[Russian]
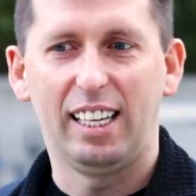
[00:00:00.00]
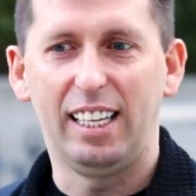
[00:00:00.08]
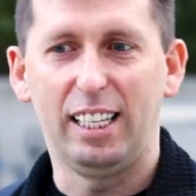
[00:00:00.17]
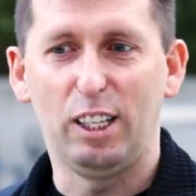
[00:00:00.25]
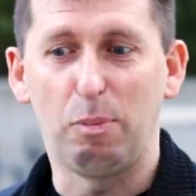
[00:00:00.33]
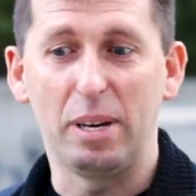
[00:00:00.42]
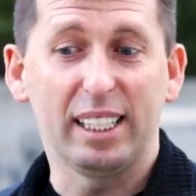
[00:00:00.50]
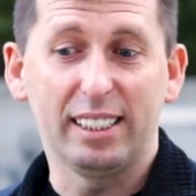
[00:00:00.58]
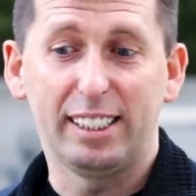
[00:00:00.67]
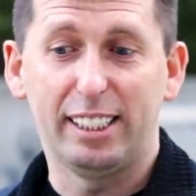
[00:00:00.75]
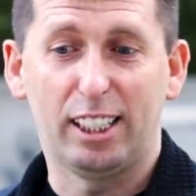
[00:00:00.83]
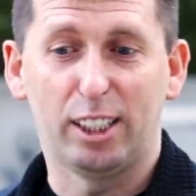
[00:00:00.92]
И,
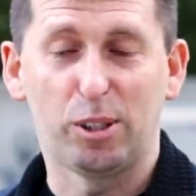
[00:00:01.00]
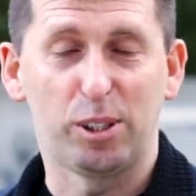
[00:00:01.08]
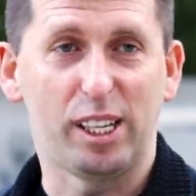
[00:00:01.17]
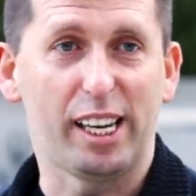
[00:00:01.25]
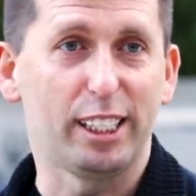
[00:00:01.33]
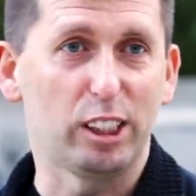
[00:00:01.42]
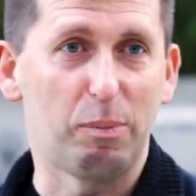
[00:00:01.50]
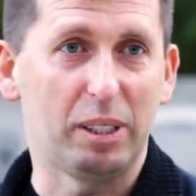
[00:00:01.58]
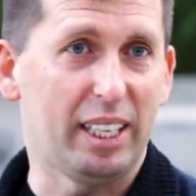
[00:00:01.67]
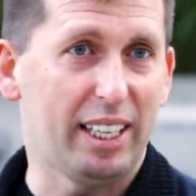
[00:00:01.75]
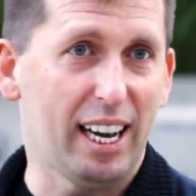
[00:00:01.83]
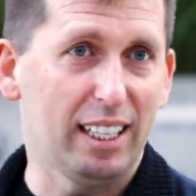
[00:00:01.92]
понятное дело, тоже каких-то
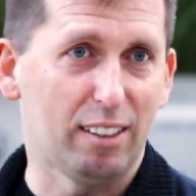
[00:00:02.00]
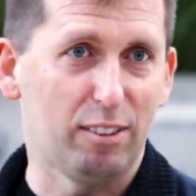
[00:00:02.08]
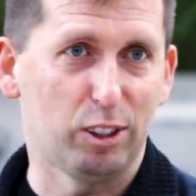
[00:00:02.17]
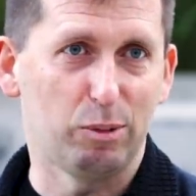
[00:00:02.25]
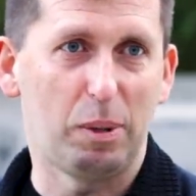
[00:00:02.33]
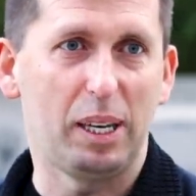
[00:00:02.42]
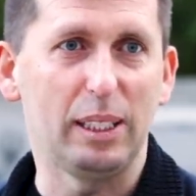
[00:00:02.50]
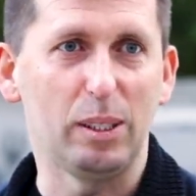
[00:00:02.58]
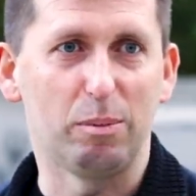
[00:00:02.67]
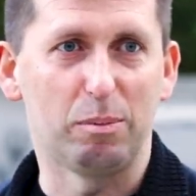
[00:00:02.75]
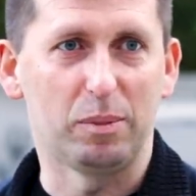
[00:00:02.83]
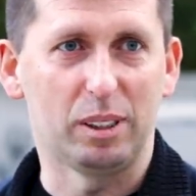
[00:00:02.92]
материалов вот по этим